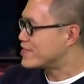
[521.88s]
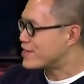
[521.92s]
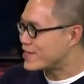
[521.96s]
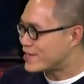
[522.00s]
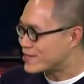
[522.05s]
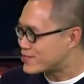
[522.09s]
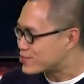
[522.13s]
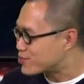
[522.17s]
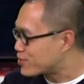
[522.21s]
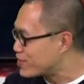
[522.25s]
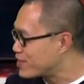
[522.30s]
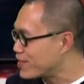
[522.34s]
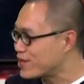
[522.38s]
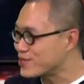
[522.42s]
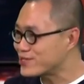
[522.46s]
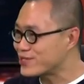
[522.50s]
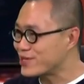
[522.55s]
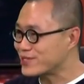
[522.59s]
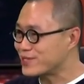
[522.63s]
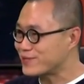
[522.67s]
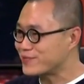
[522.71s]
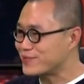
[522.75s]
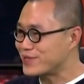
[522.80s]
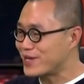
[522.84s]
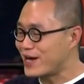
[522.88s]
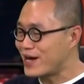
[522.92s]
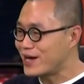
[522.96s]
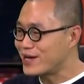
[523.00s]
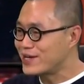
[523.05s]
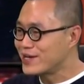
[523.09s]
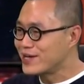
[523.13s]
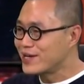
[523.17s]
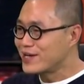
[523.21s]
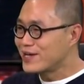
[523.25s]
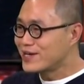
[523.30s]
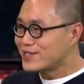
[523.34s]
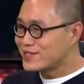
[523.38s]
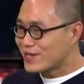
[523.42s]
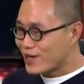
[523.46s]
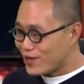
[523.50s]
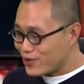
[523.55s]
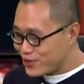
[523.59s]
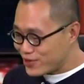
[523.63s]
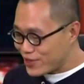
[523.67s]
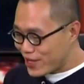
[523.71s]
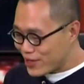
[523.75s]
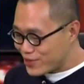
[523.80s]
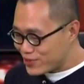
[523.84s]
你说到这怎么样，
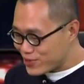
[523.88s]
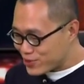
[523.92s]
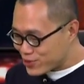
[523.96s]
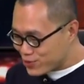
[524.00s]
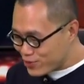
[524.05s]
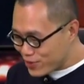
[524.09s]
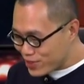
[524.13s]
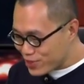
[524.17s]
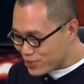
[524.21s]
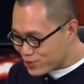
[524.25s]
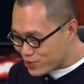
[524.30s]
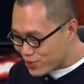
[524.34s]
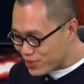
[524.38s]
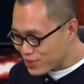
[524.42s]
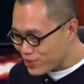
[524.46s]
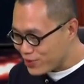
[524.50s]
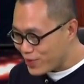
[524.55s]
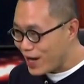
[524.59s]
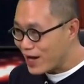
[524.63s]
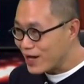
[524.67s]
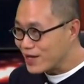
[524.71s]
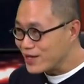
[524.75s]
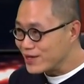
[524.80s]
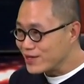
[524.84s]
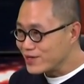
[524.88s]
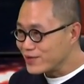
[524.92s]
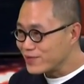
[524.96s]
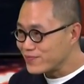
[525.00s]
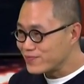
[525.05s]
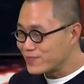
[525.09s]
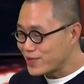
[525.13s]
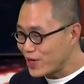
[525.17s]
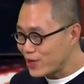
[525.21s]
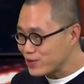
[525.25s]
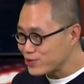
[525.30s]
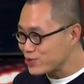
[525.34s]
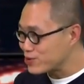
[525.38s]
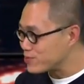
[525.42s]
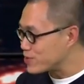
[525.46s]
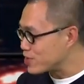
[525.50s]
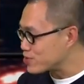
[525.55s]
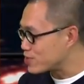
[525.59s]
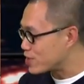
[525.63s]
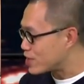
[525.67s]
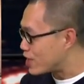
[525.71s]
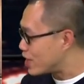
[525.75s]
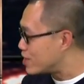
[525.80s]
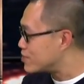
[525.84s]
然后来就说的话，描述，
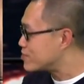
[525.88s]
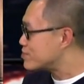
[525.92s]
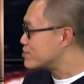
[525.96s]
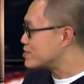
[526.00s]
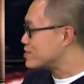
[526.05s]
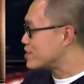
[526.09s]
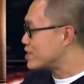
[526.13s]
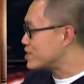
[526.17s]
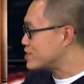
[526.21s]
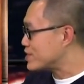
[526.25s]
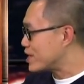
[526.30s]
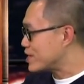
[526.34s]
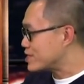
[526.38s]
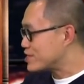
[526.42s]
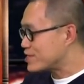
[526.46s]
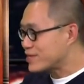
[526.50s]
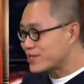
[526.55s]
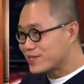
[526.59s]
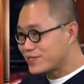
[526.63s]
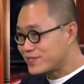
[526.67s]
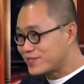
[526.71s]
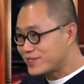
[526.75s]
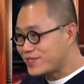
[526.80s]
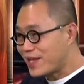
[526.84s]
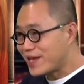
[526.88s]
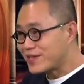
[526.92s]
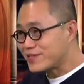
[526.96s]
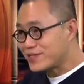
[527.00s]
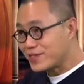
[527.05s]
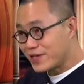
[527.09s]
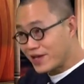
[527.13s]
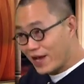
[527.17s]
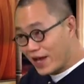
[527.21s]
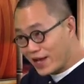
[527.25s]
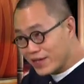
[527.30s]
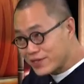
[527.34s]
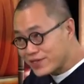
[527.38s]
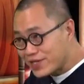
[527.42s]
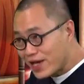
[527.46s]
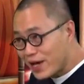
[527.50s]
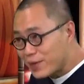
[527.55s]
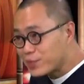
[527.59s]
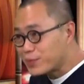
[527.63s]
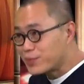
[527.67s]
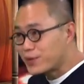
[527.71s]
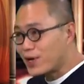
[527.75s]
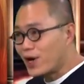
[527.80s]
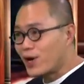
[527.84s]
哎，等一下，这个暂且按
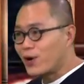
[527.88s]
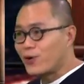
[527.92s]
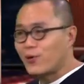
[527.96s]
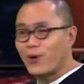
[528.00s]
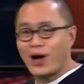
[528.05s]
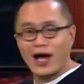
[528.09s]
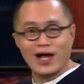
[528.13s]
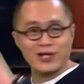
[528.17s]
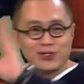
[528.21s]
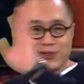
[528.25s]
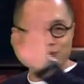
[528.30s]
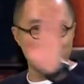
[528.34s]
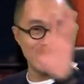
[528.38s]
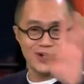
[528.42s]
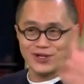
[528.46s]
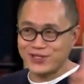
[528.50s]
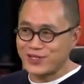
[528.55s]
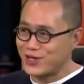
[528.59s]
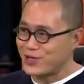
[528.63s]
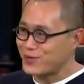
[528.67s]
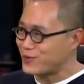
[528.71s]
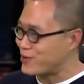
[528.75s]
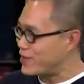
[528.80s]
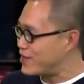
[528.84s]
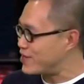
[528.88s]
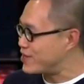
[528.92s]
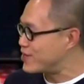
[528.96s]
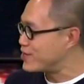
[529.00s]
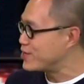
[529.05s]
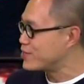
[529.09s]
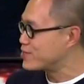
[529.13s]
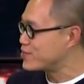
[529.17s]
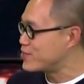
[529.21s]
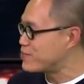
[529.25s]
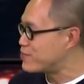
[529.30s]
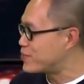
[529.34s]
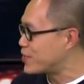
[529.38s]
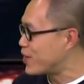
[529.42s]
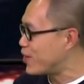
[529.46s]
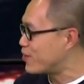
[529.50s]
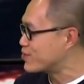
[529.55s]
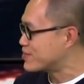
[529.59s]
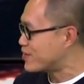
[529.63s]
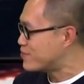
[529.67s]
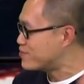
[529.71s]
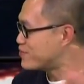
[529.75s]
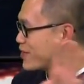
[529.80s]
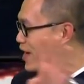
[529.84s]
下不表。话说这回一
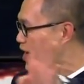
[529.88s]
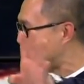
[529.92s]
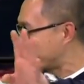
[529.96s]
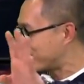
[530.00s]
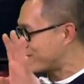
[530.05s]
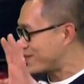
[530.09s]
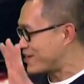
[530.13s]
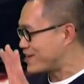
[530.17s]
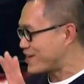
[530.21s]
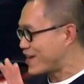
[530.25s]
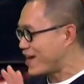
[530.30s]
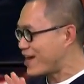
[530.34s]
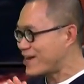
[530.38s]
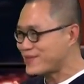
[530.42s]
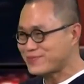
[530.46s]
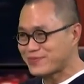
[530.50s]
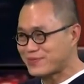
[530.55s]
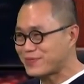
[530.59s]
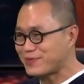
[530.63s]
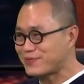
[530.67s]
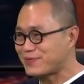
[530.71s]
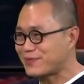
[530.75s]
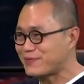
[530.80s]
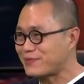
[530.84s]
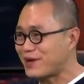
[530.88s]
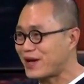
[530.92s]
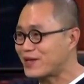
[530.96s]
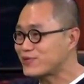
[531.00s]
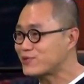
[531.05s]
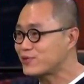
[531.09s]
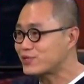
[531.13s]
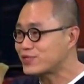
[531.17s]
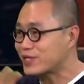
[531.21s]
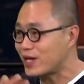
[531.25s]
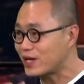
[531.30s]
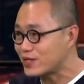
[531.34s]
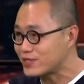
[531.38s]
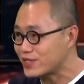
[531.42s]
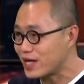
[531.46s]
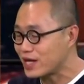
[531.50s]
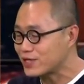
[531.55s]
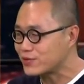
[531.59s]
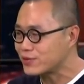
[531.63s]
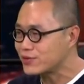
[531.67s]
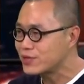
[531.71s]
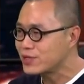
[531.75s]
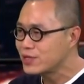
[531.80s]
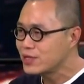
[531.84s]
彪人马远来，叭叭叭又讲了一
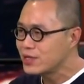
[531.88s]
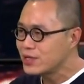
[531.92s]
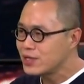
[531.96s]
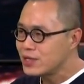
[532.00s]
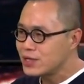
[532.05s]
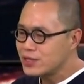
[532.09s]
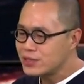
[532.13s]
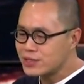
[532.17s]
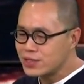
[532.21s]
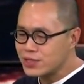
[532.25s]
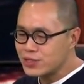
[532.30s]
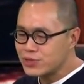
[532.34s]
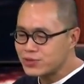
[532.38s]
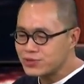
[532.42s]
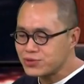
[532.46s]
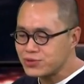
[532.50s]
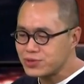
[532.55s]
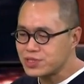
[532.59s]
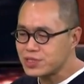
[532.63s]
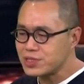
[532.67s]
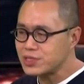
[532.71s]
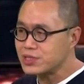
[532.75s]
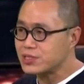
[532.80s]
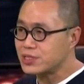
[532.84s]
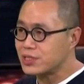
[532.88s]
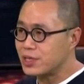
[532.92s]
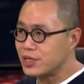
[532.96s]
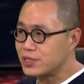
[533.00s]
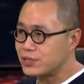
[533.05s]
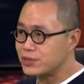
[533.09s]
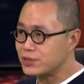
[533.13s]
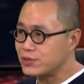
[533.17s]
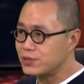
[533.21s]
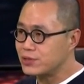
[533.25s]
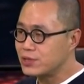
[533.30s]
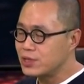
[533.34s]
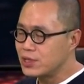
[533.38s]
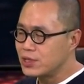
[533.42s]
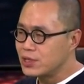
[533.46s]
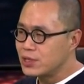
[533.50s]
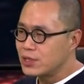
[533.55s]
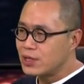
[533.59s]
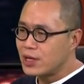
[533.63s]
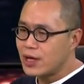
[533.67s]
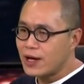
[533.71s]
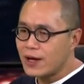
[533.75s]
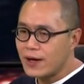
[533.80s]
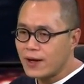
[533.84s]
大通。那个叙事者就，
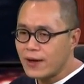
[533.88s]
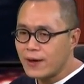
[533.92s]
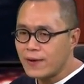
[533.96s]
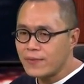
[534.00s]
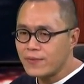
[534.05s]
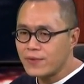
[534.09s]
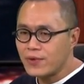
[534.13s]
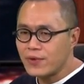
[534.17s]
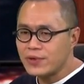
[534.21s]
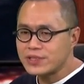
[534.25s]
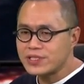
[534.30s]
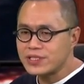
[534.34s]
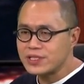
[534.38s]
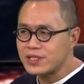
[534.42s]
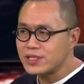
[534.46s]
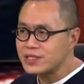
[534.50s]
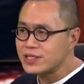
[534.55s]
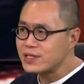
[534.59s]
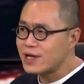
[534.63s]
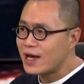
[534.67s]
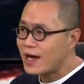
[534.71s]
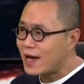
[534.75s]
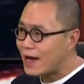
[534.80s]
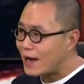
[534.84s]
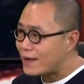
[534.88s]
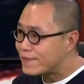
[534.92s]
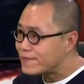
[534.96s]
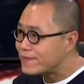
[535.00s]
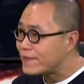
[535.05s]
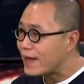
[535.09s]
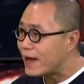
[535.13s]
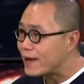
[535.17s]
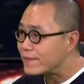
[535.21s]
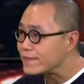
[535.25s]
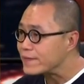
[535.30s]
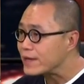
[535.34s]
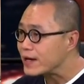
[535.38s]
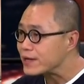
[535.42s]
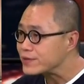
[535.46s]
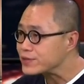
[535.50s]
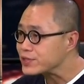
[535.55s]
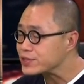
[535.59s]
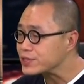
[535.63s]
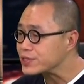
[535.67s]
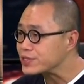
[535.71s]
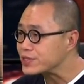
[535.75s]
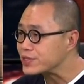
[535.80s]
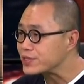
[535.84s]
我记得是韩南嘛，
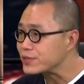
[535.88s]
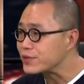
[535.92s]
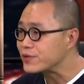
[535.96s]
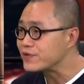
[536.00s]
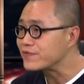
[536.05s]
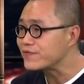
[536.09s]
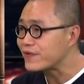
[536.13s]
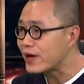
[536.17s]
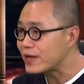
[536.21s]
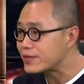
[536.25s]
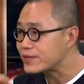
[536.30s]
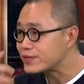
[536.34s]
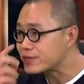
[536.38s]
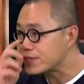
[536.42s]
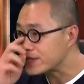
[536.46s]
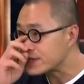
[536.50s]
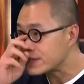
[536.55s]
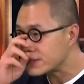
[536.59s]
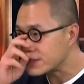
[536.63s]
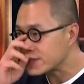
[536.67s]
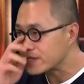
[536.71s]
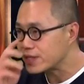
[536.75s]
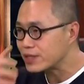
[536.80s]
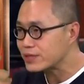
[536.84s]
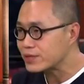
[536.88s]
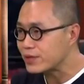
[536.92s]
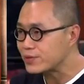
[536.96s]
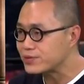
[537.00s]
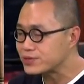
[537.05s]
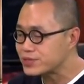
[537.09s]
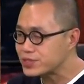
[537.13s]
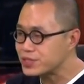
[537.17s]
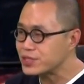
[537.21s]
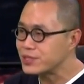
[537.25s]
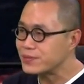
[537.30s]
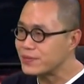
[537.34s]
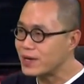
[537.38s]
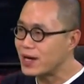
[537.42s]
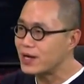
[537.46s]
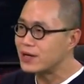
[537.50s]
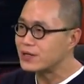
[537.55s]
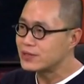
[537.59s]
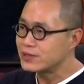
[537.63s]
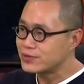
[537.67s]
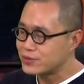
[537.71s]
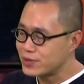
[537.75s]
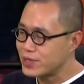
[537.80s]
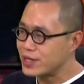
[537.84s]
就是李欧凡的那个同事嘛，哈佛
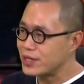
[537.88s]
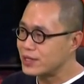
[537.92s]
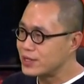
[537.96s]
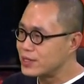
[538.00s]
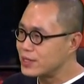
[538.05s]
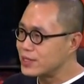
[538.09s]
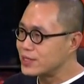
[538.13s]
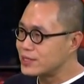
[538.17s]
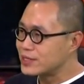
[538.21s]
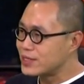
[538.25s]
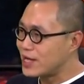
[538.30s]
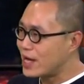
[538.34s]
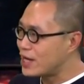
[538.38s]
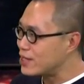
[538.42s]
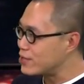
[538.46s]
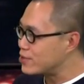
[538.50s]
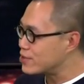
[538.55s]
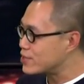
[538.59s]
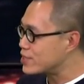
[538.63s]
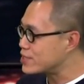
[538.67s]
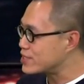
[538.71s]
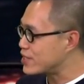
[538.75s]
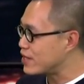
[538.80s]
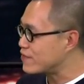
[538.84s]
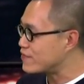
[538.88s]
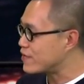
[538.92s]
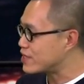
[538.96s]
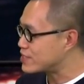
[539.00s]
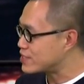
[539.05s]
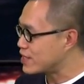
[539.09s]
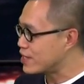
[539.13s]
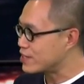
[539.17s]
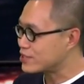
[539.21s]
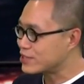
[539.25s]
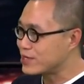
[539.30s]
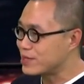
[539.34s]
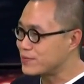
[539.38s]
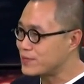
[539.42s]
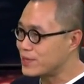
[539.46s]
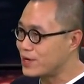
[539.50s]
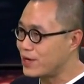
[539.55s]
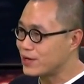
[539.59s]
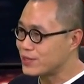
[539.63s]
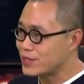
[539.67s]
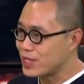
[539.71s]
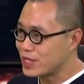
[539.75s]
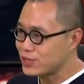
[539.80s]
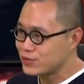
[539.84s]
的教授，对，他有一个讲法讲得特别
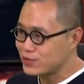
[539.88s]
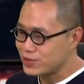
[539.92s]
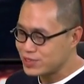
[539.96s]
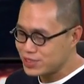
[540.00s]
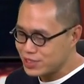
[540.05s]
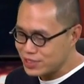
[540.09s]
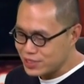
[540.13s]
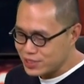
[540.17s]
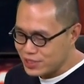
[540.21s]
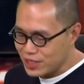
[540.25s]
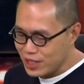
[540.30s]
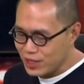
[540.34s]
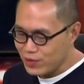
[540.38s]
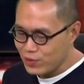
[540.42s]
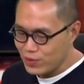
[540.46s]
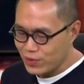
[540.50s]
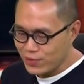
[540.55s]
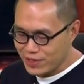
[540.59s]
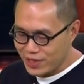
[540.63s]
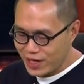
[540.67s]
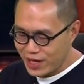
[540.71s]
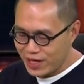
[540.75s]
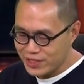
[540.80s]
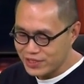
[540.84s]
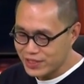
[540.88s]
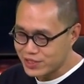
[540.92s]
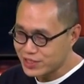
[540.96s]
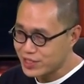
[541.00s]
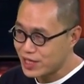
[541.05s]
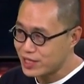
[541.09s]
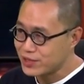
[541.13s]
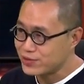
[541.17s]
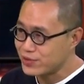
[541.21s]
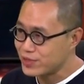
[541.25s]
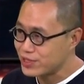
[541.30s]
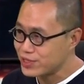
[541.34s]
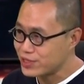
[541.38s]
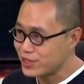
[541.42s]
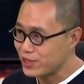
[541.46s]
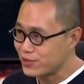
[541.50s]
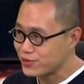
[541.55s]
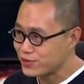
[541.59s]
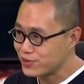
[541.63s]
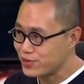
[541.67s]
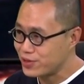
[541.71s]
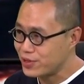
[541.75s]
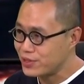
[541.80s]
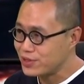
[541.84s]
好，他说今天我们看这章回
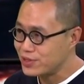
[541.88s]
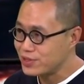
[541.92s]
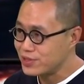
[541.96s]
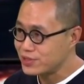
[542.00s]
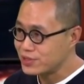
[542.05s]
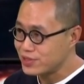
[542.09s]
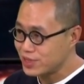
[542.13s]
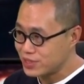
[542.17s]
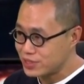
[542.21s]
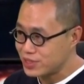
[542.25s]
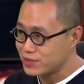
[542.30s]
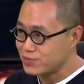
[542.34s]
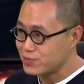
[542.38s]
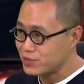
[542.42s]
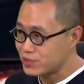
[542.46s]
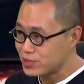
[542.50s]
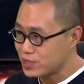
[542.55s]
小说，这几